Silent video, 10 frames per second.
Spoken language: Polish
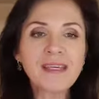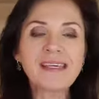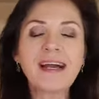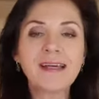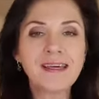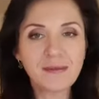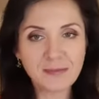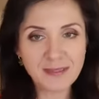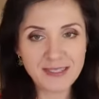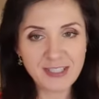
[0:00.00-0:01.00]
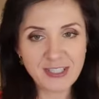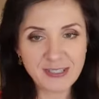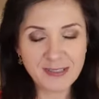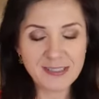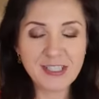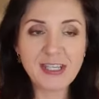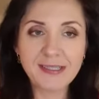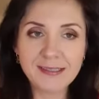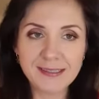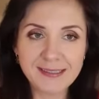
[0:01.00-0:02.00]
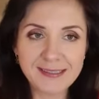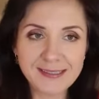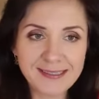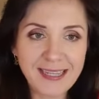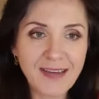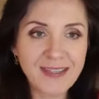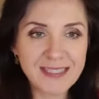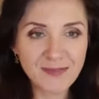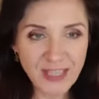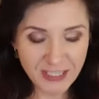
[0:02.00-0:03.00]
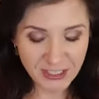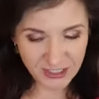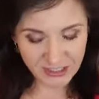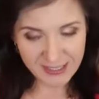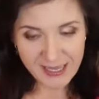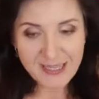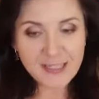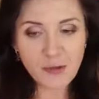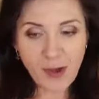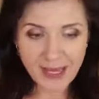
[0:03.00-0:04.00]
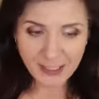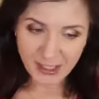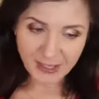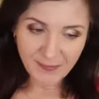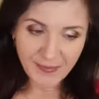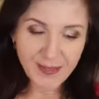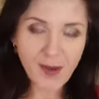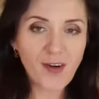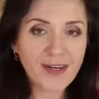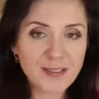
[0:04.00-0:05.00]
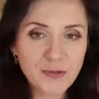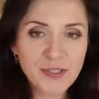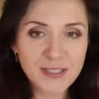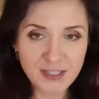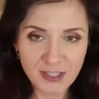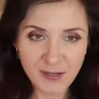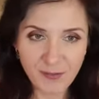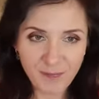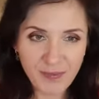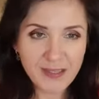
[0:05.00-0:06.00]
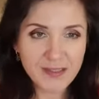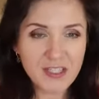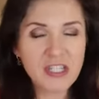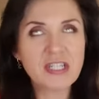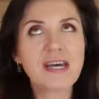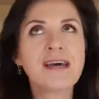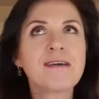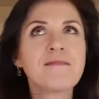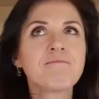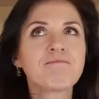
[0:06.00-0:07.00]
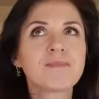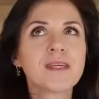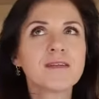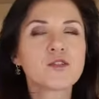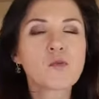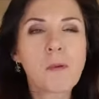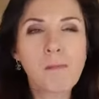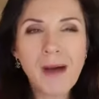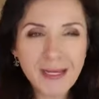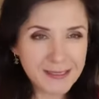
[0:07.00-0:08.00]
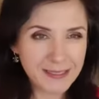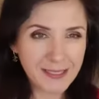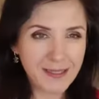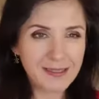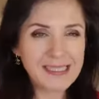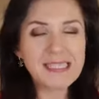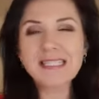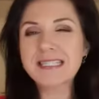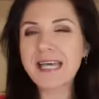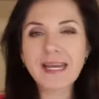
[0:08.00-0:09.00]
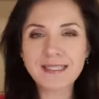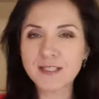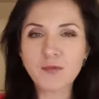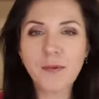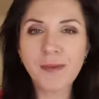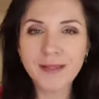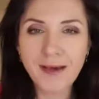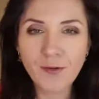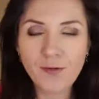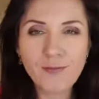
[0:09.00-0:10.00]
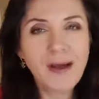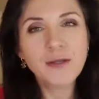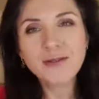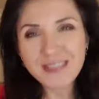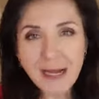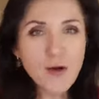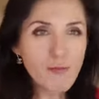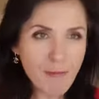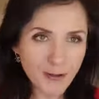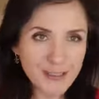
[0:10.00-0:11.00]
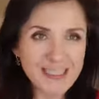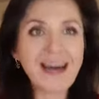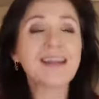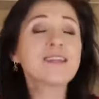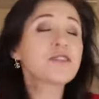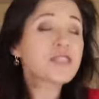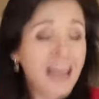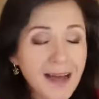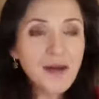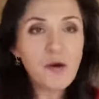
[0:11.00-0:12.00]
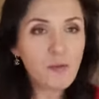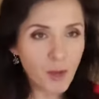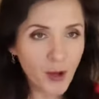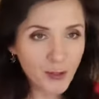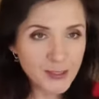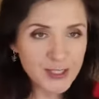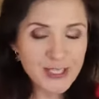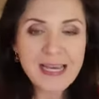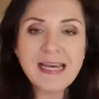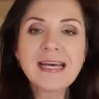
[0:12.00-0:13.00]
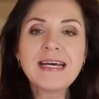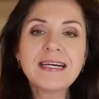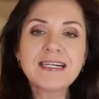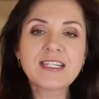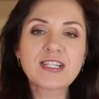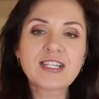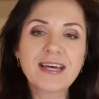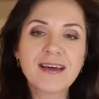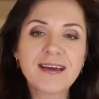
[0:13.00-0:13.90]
Jakie ja mam dla dziś, dzisiaj yy, dla Was wieści? Słuchajcie, okazuje się, że zupomania i serce zupomaniaków mają taką moc, ale to taką moc, że